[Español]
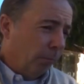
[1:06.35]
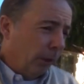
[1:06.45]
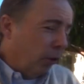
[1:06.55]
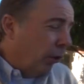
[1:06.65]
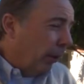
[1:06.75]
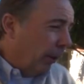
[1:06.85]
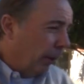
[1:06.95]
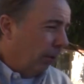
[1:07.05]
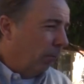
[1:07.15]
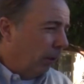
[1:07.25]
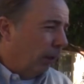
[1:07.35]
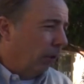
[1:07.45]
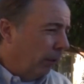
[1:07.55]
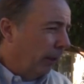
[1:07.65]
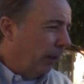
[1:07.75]
mejores digamos a
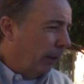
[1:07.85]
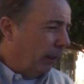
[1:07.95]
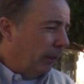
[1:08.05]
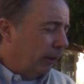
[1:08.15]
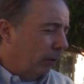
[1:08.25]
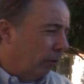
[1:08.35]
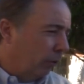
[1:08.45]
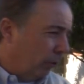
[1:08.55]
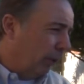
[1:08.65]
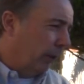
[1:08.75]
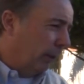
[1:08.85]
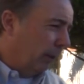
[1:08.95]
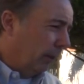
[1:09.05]
la hora de analizar los toros antes de